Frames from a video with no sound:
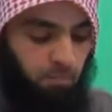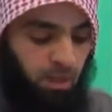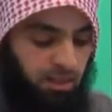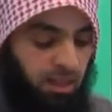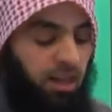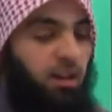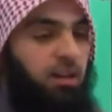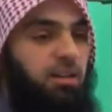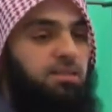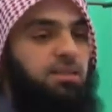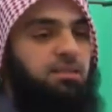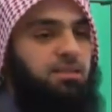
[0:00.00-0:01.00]
Danach
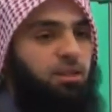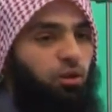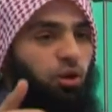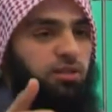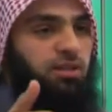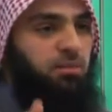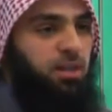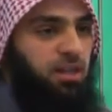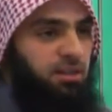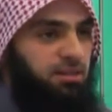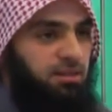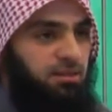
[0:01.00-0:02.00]
ist das die
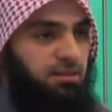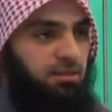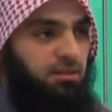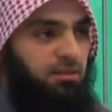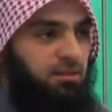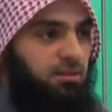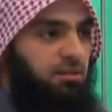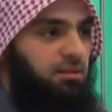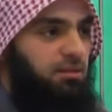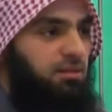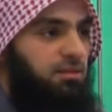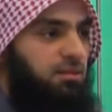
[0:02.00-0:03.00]
Gehorsamkeit,
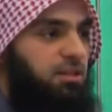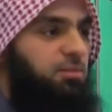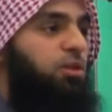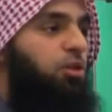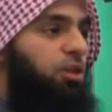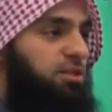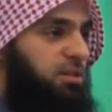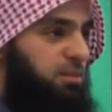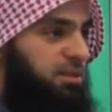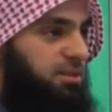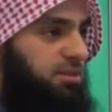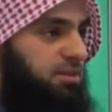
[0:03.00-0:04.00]
dass man gehorsam
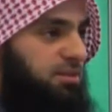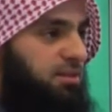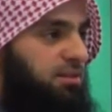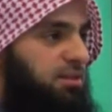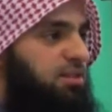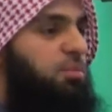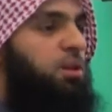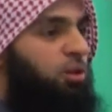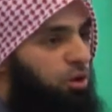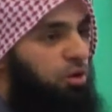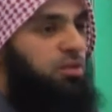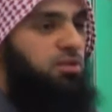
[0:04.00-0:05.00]
ist, dass man
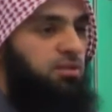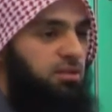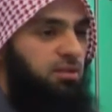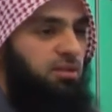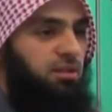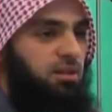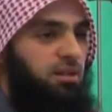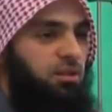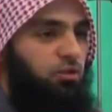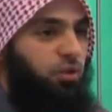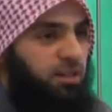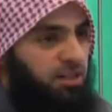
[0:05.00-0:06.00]
hört.
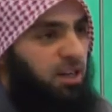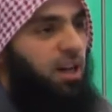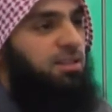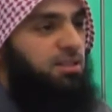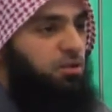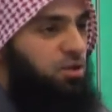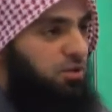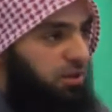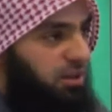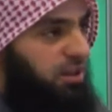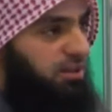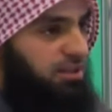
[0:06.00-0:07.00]
Du weißt, Allah
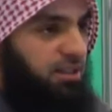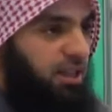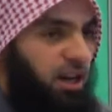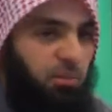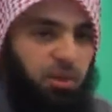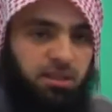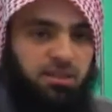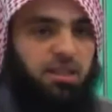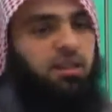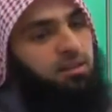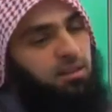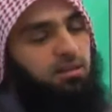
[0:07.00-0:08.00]
sagt A, B,
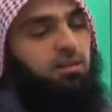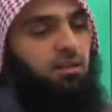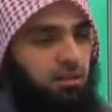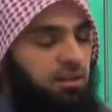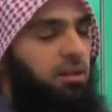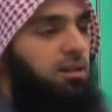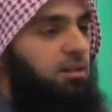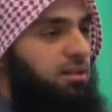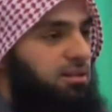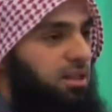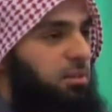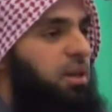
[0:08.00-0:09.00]
C, dann
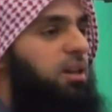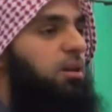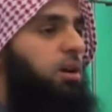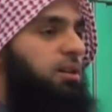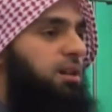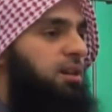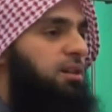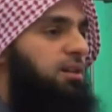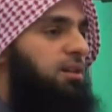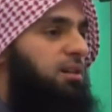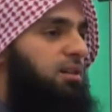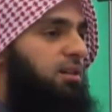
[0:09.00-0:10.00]
Sami'na wa ata'na.
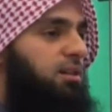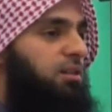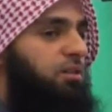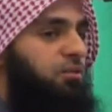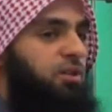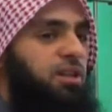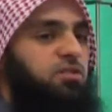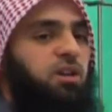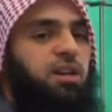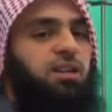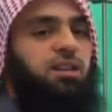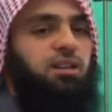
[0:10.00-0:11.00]
Weil das war
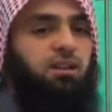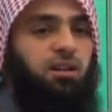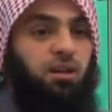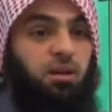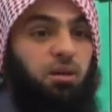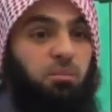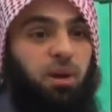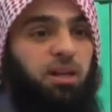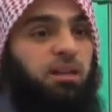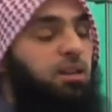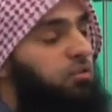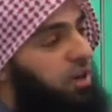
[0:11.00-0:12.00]
ja nie, bei
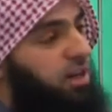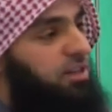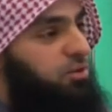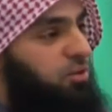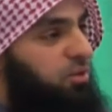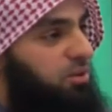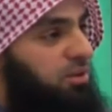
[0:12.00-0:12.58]
ihnen war das so.